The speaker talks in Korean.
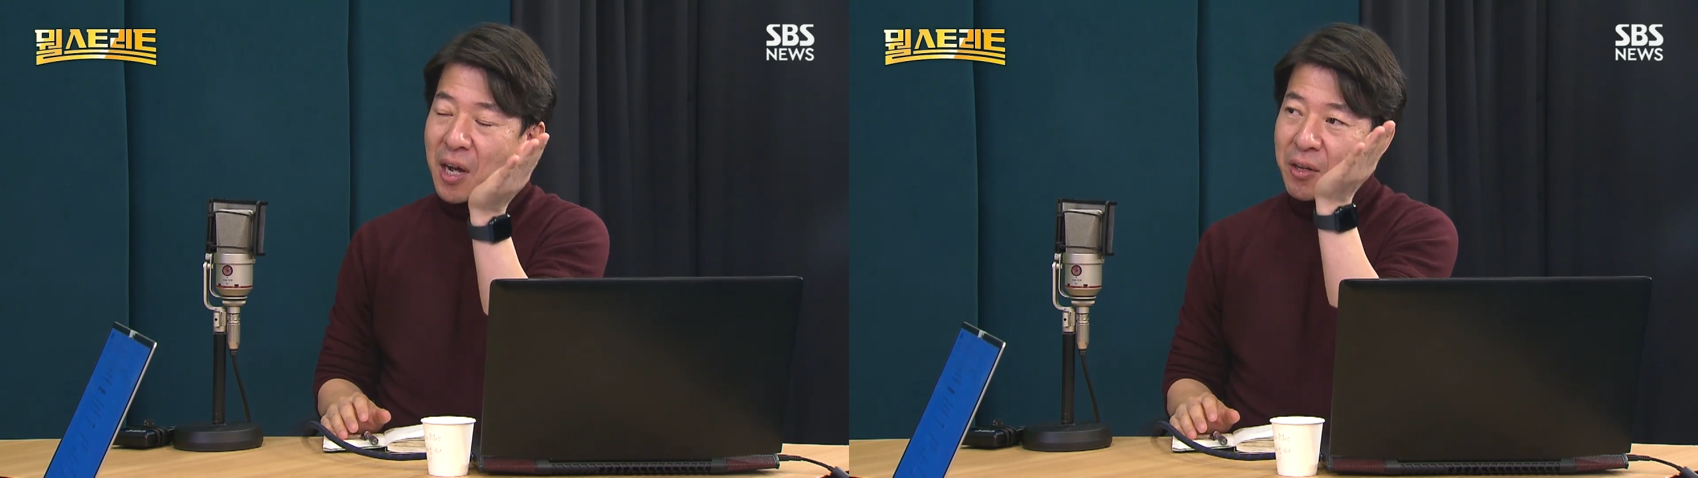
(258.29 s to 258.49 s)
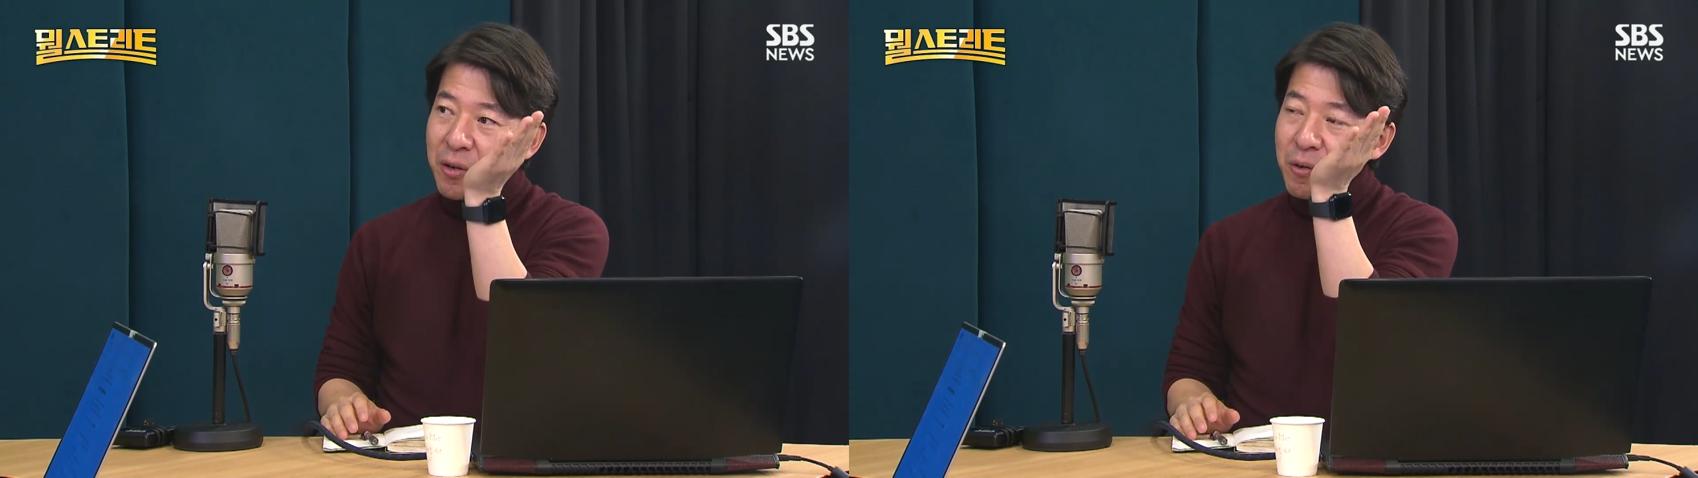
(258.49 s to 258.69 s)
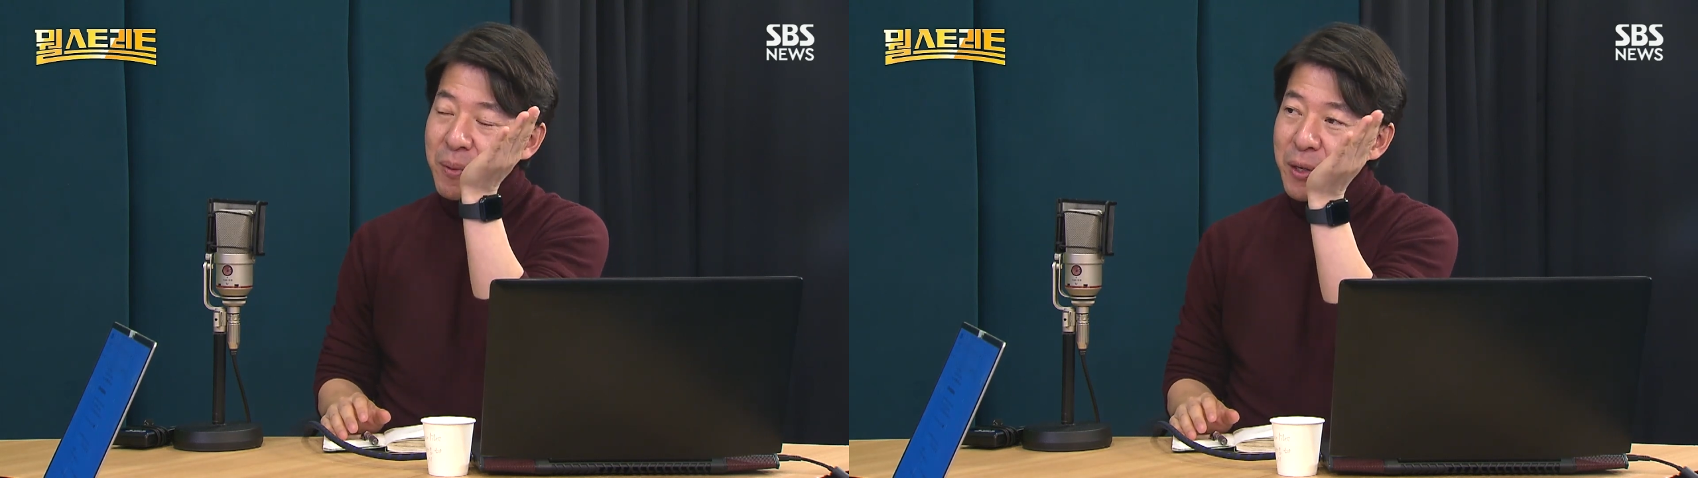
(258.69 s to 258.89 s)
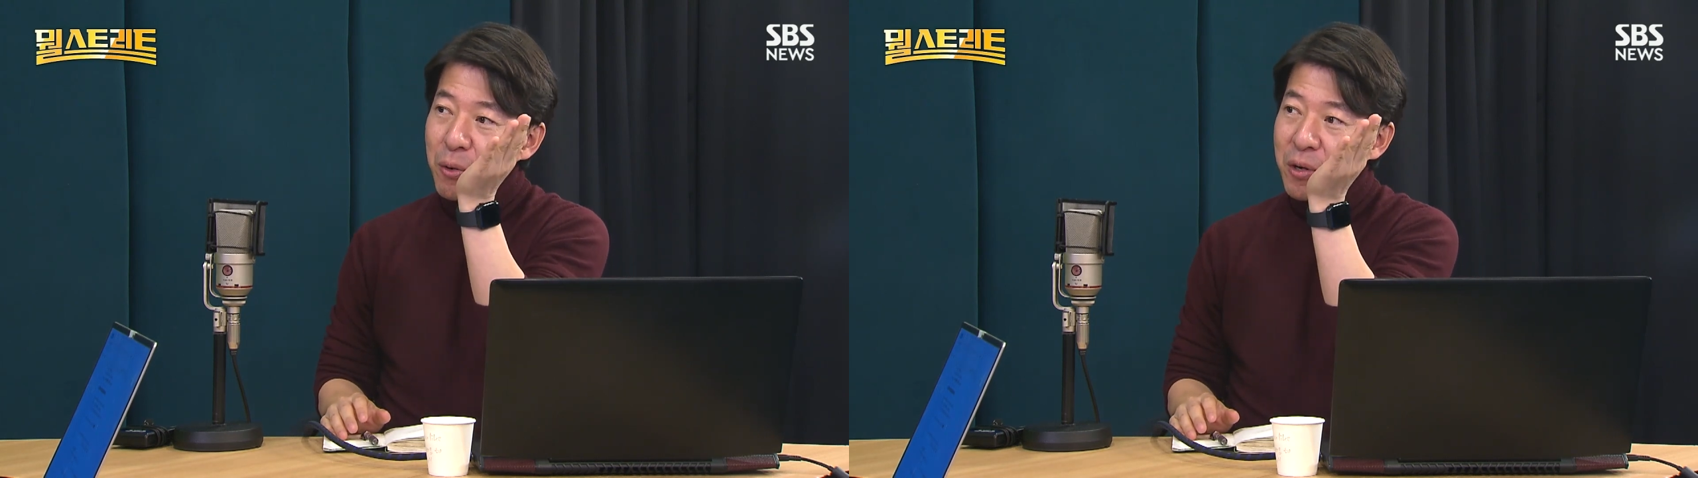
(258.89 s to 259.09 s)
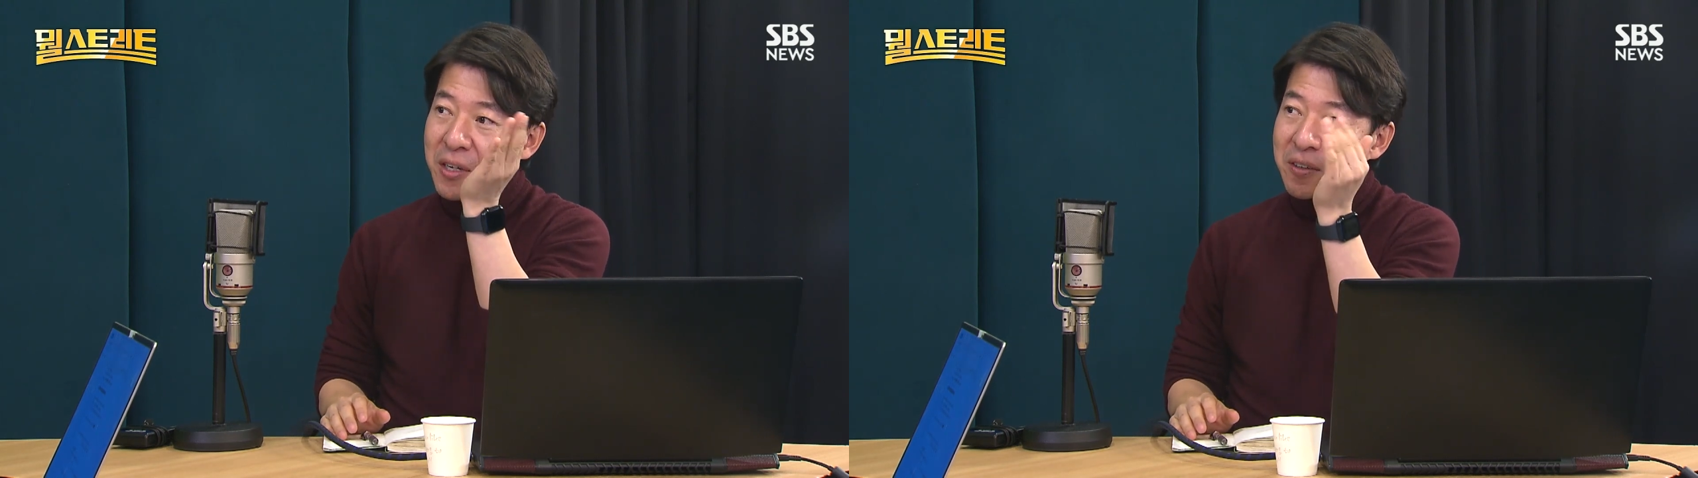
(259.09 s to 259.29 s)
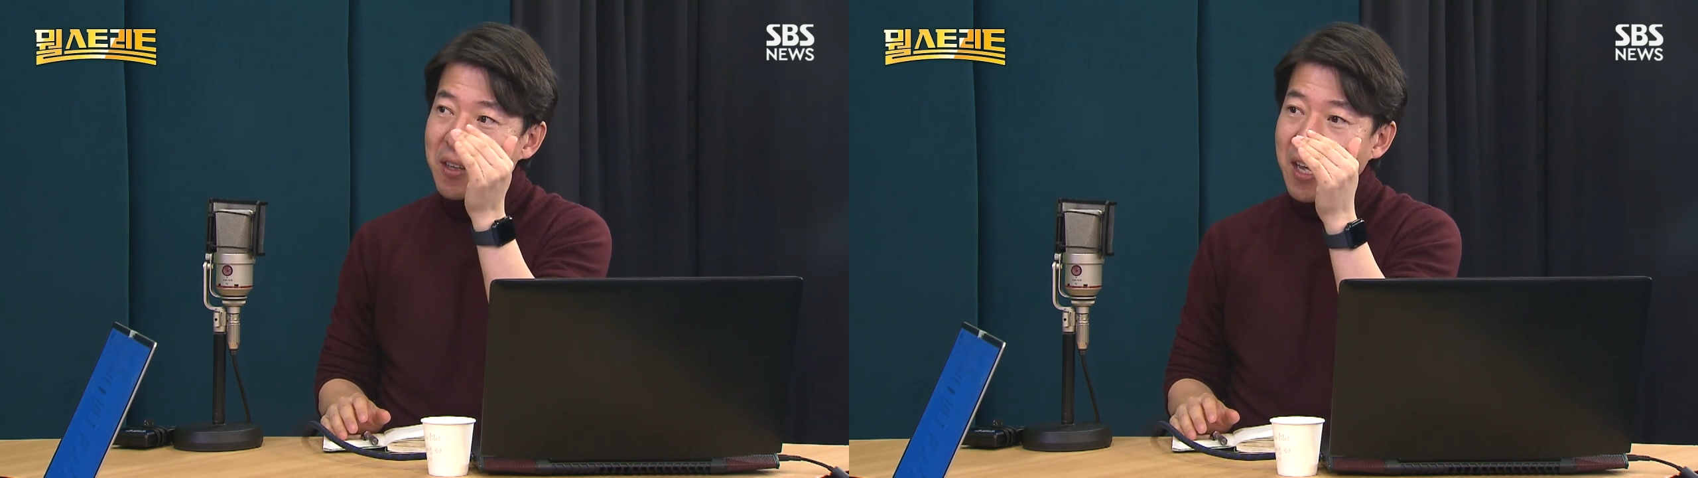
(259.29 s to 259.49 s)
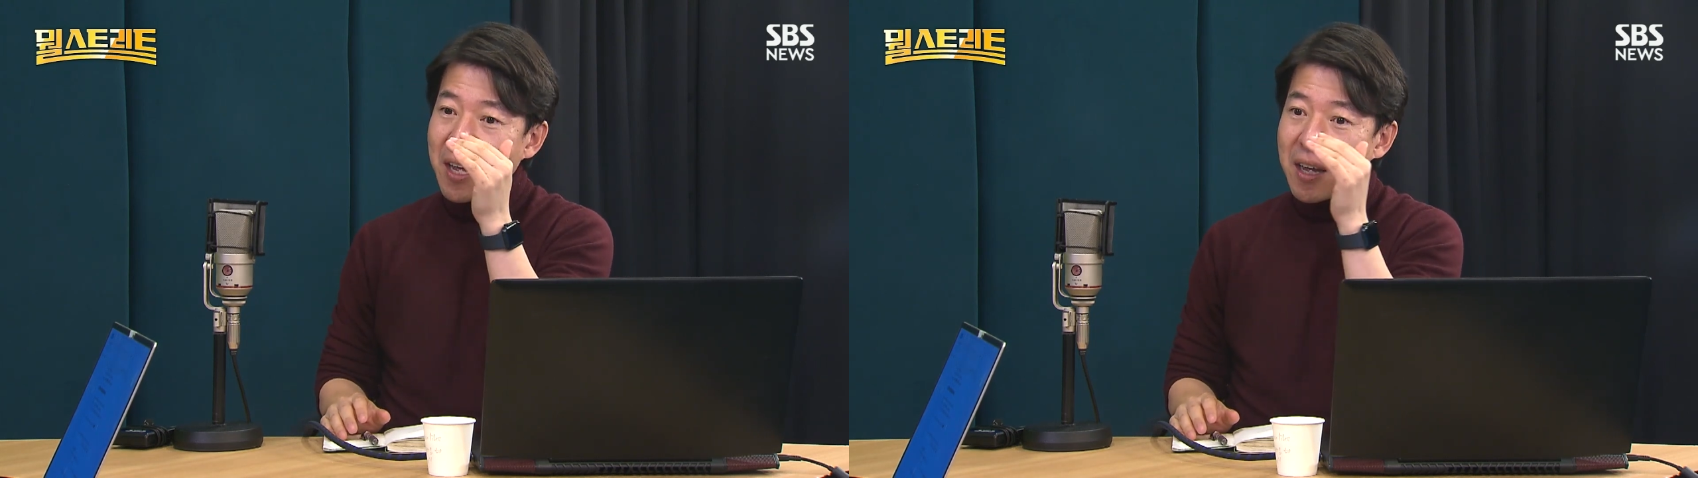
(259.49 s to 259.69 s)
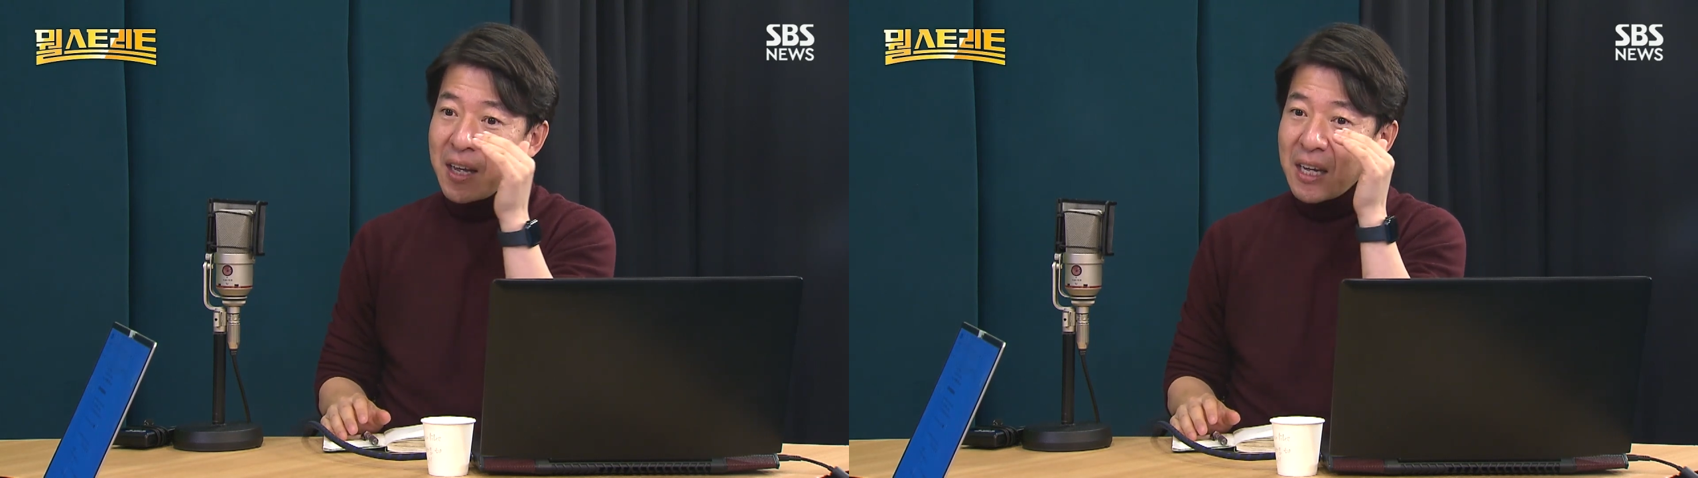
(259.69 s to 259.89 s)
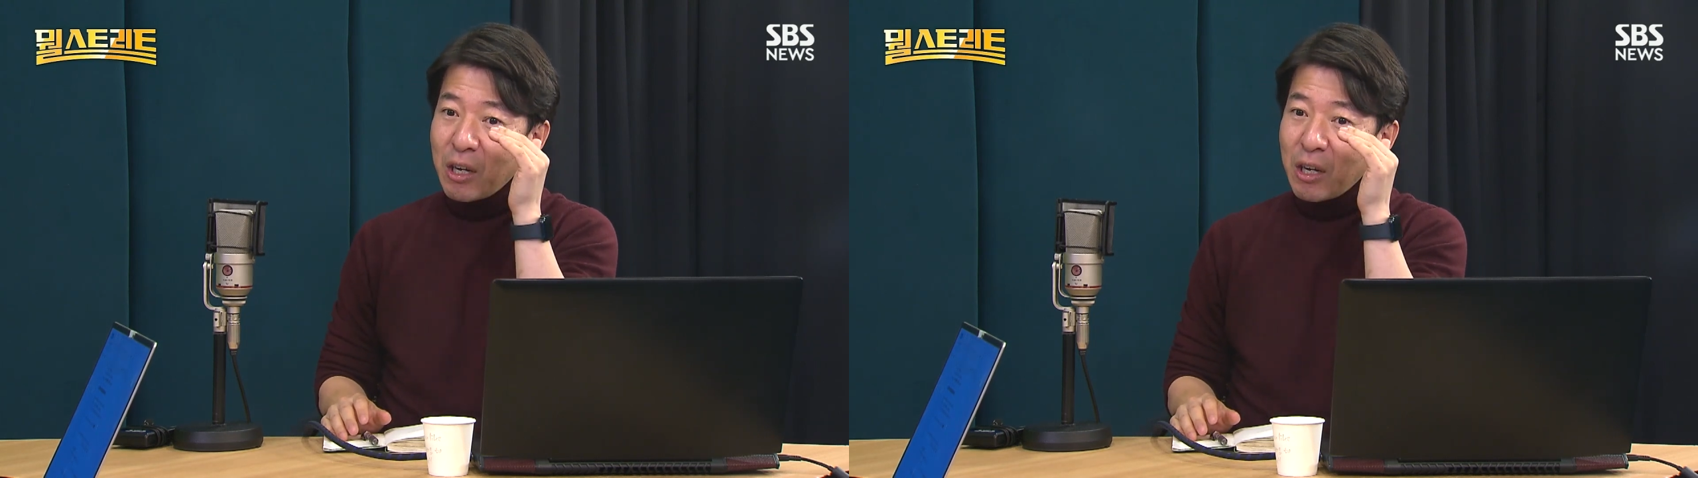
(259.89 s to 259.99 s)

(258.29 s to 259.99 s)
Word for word: 가격을 밀어 올리는데